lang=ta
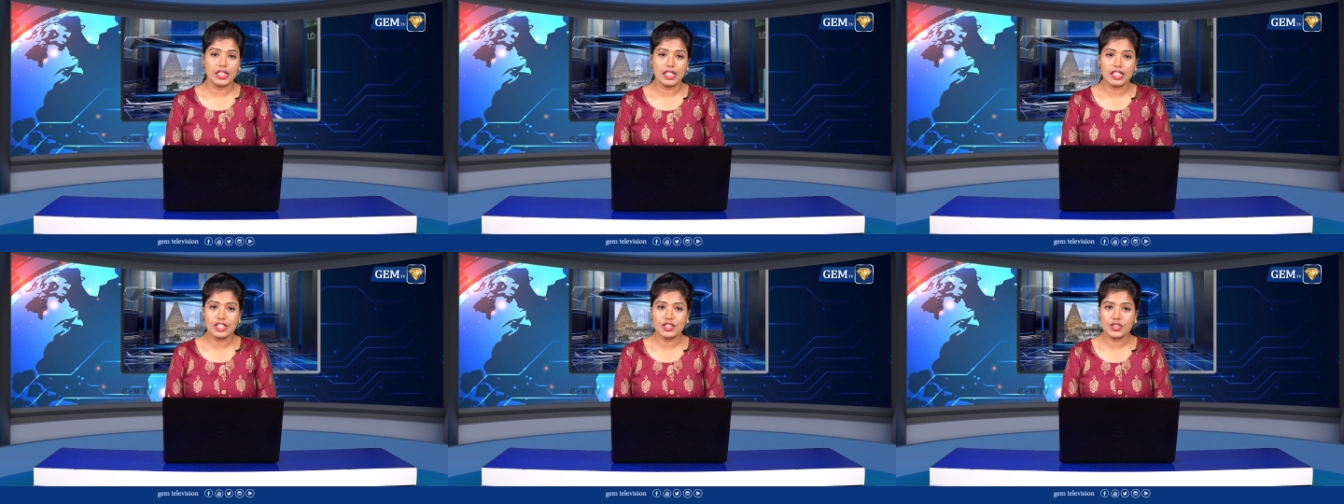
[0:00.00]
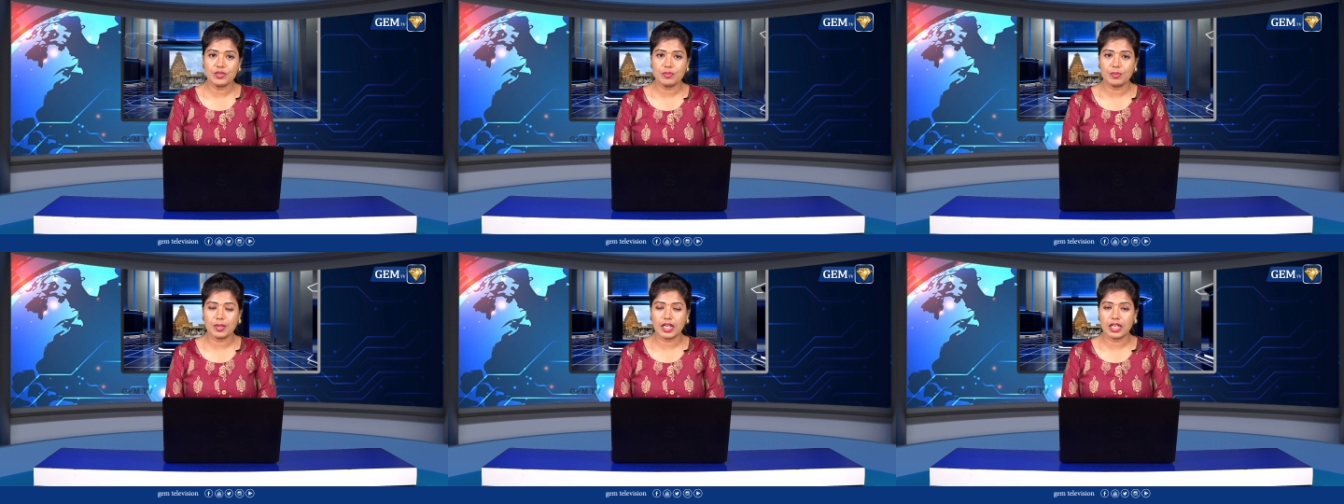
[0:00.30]

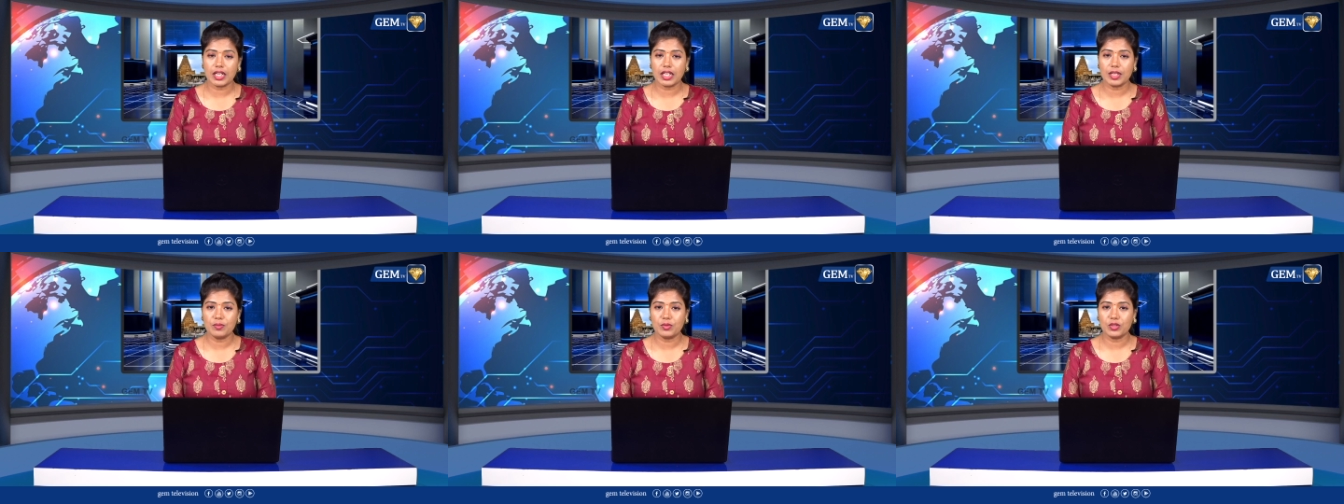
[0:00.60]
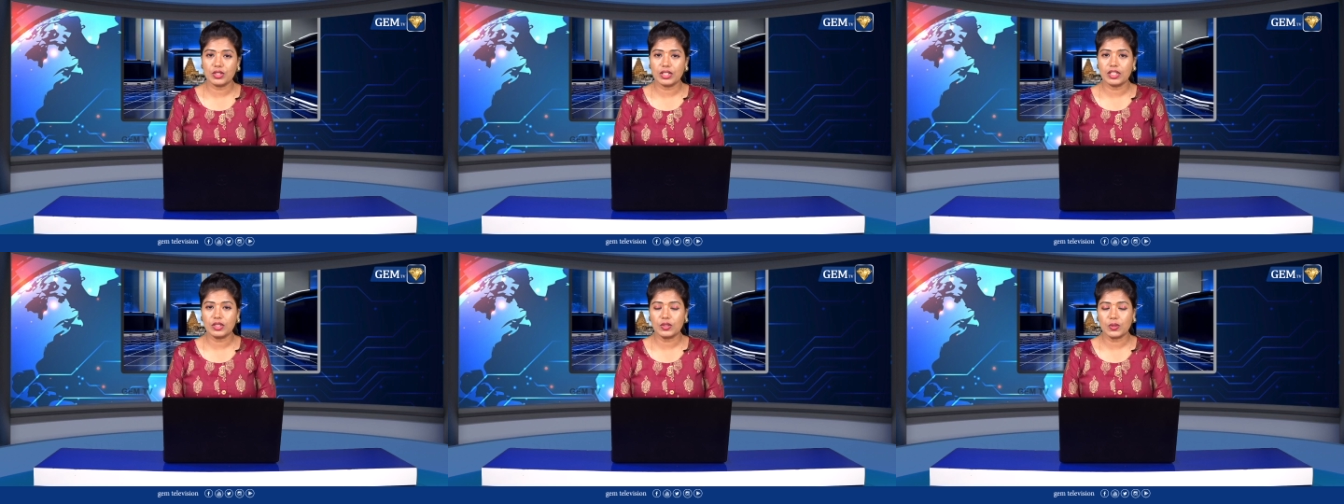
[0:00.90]
இன்று மாலை
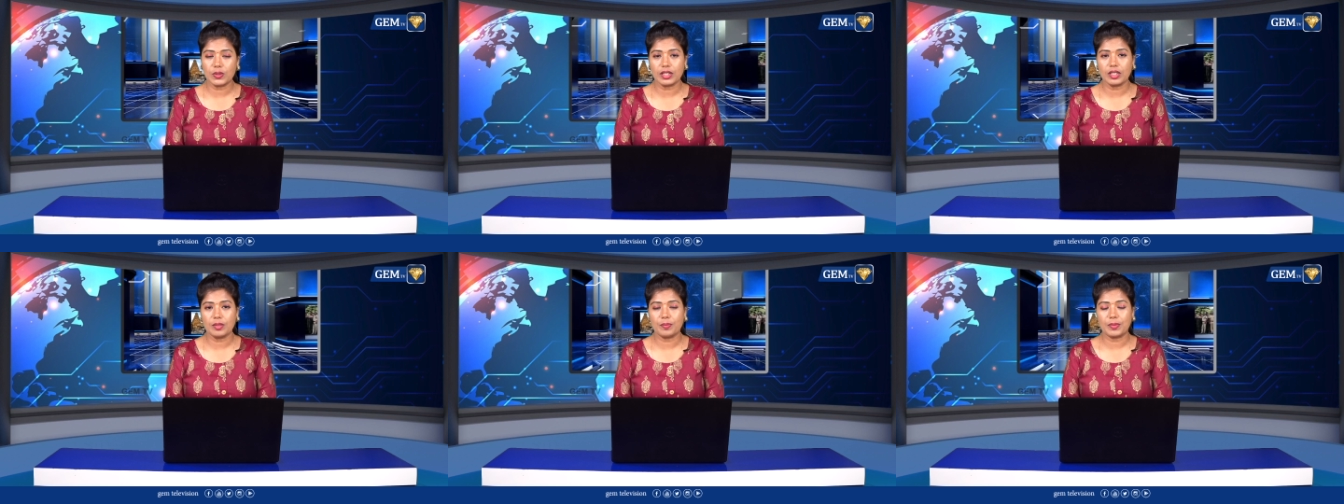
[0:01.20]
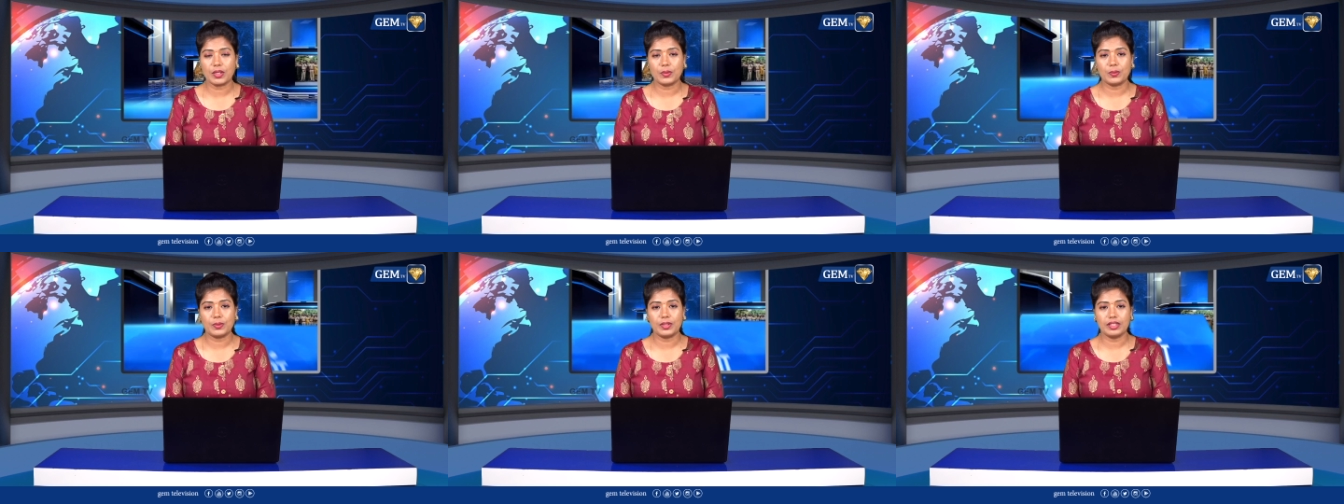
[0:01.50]
முதல்
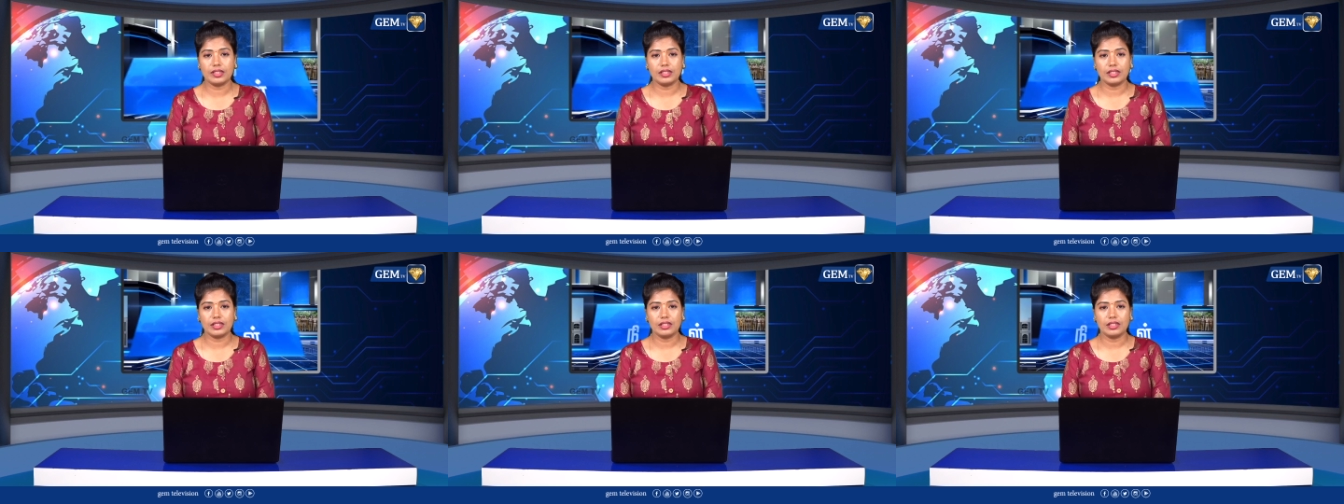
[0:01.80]
தொடங்கப்பட உள்ளது